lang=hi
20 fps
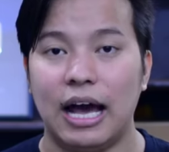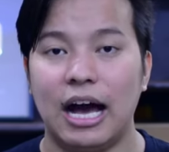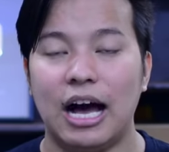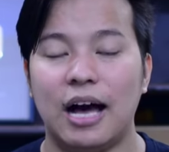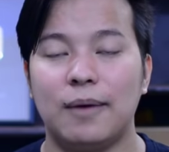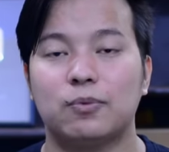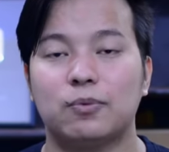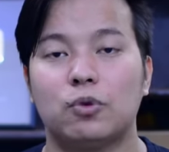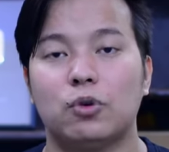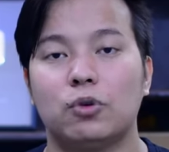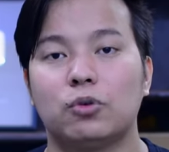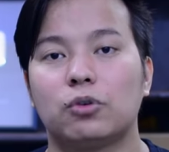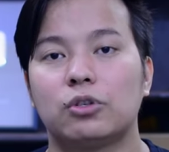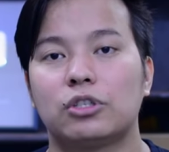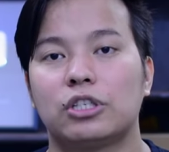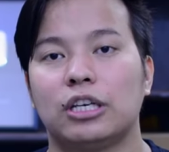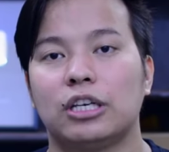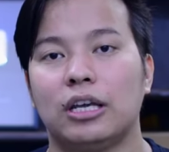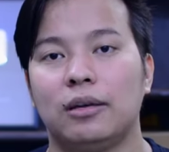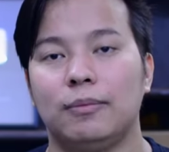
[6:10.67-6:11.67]
आपको
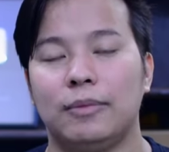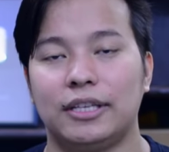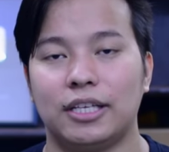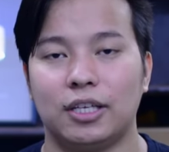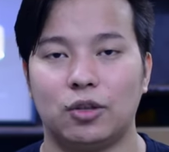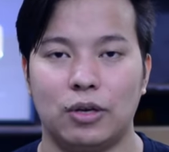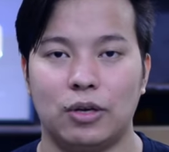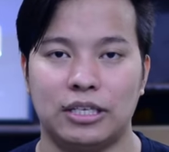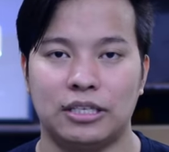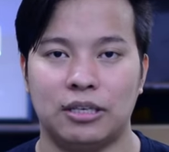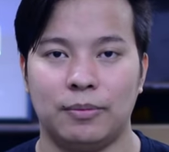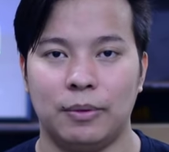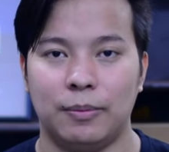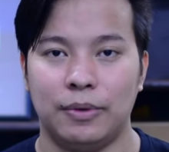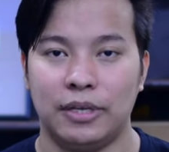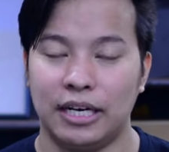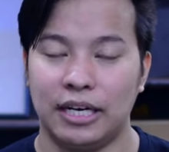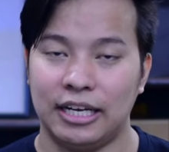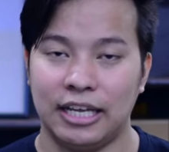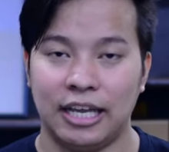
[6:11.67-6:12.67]
कुछ नहीं मिलता तो ऐसे में
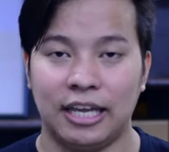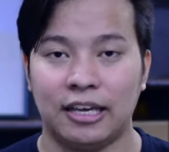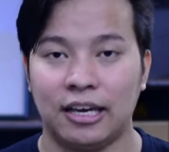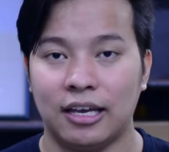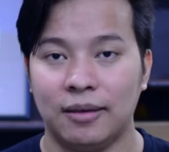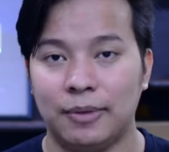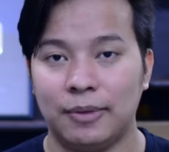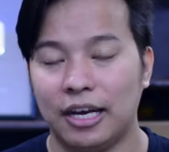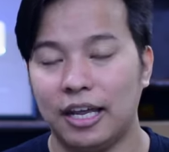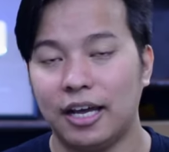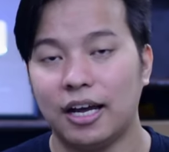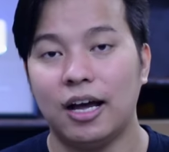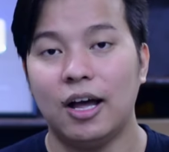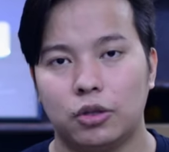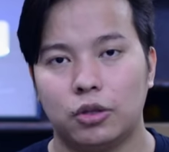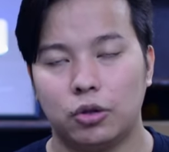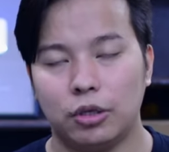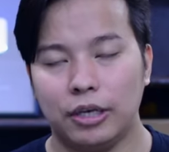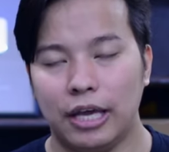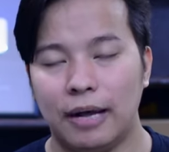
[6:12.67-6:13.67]
भैया ठेंगा ही मिलेगा
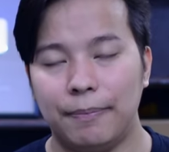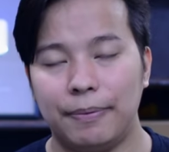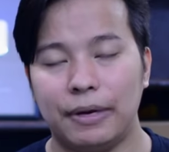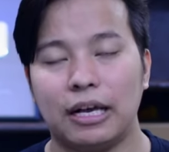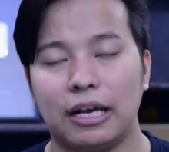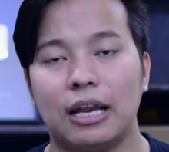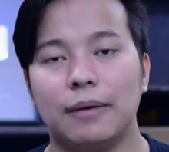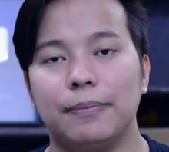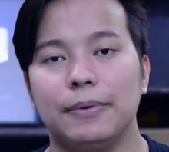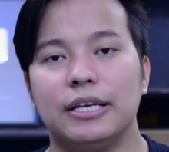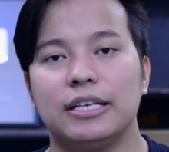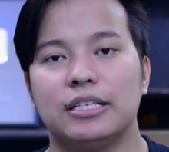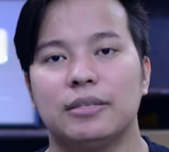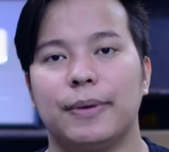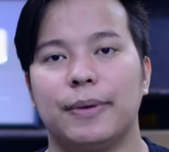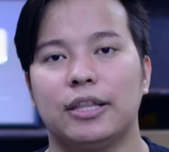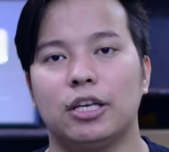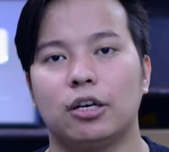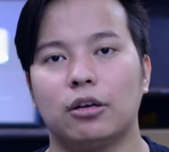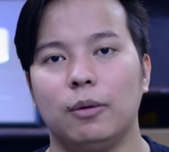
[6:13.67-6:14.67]
तो यहाँ पर अगर आप इस
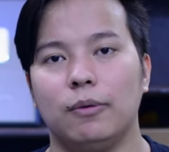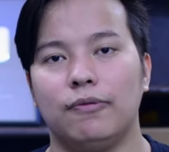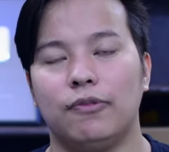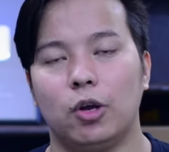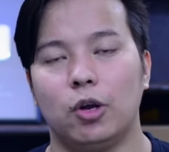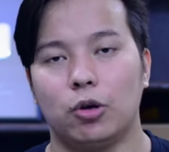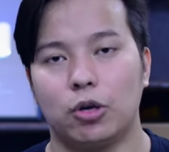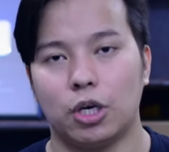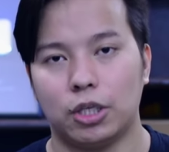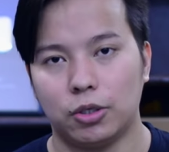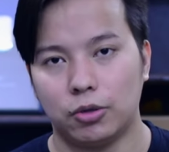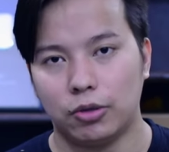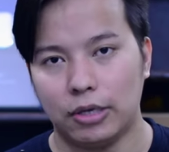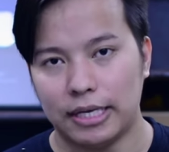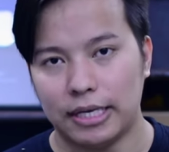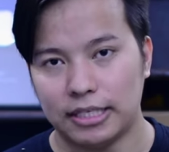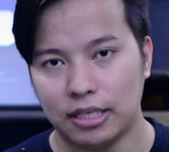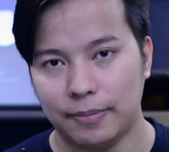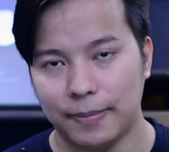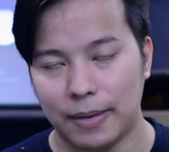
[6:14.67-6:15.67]
मेथड को भी फॉलो करते हो तो
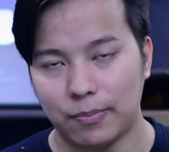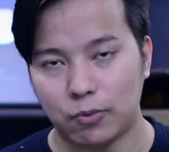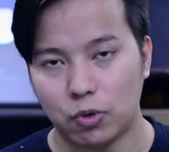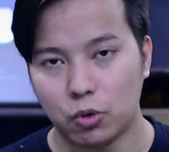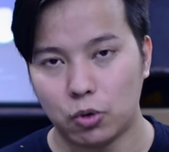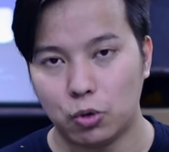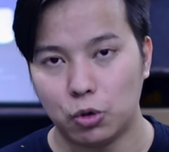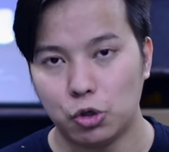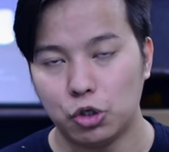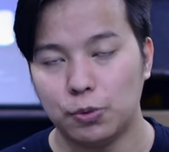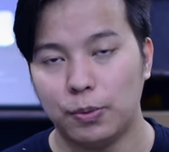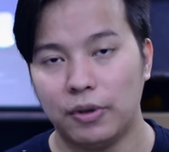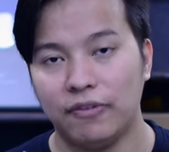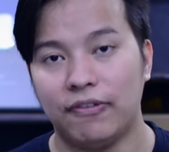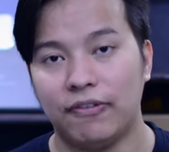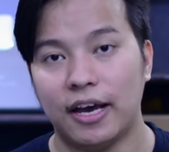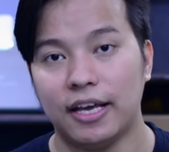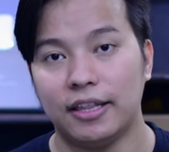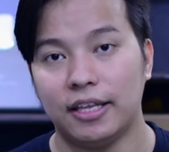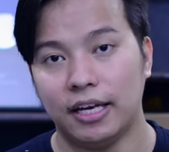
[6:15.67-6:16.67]
ऐसे में में आपको कुछ भी
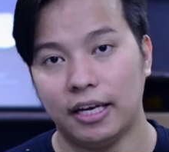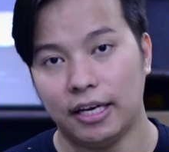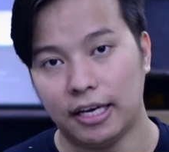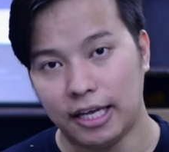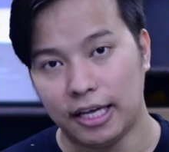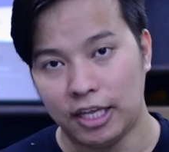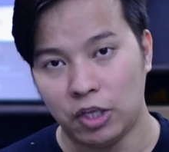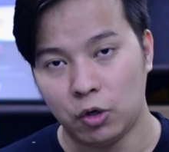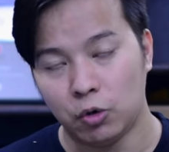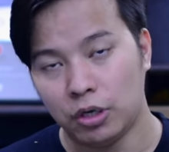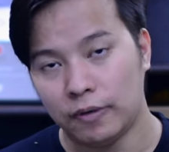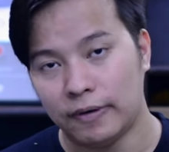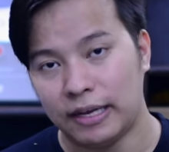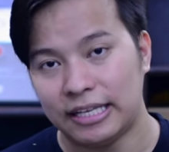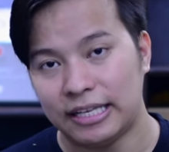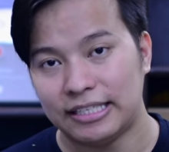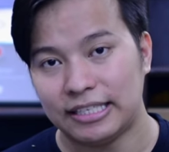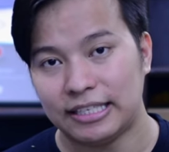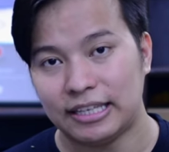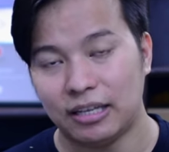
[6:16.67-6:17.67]
फायदा नहीं होने वाला
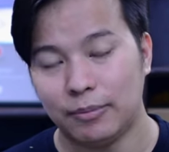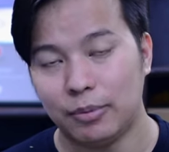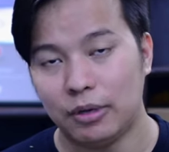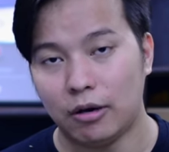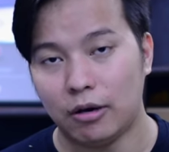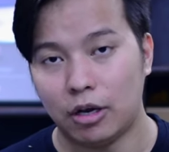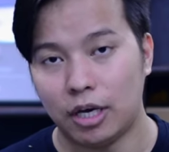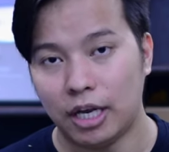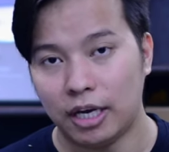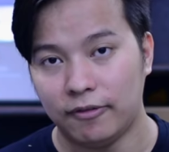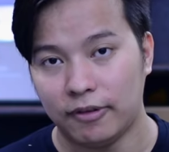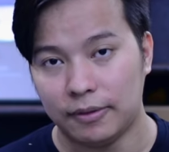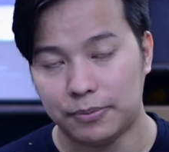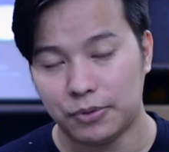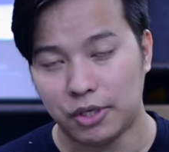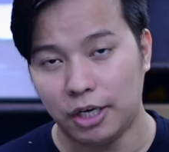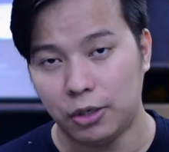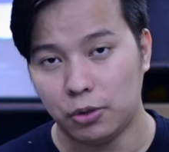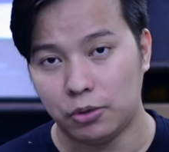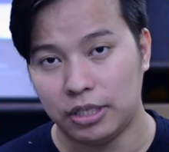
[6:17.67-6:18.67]
जितने भी ऑनलाइन
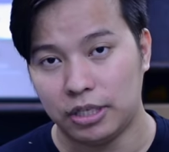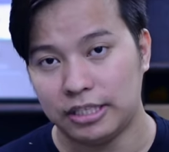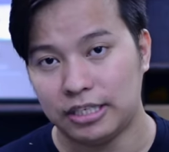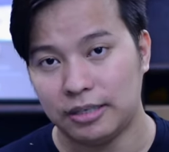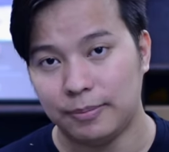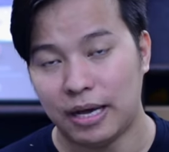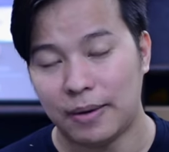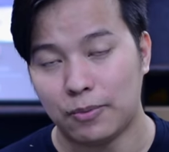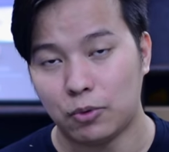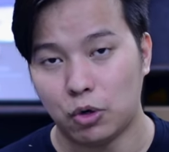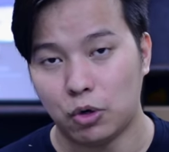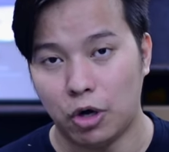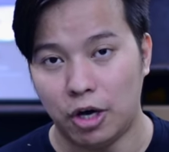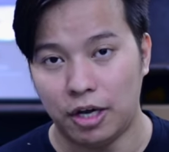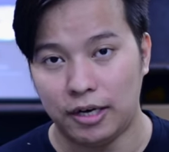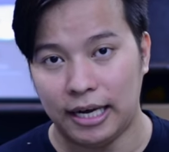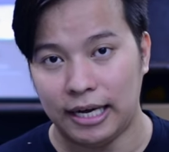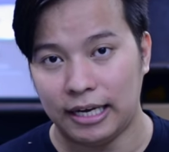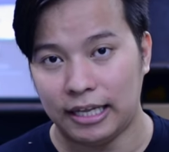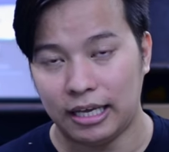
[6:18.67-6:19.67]
वेबसाइट होते हैं जिनमें आपको
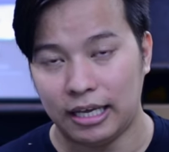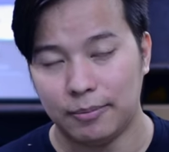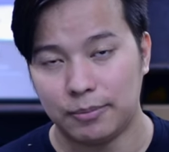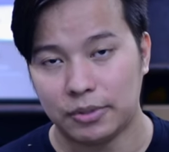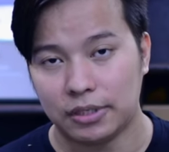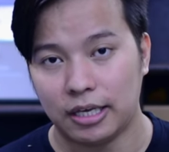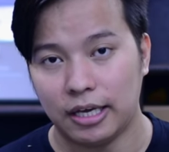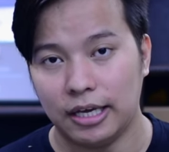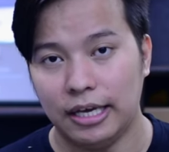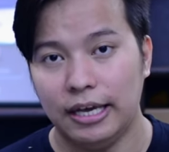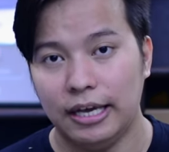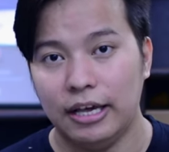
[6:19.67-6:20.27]
ऑनलाइन गेम्स के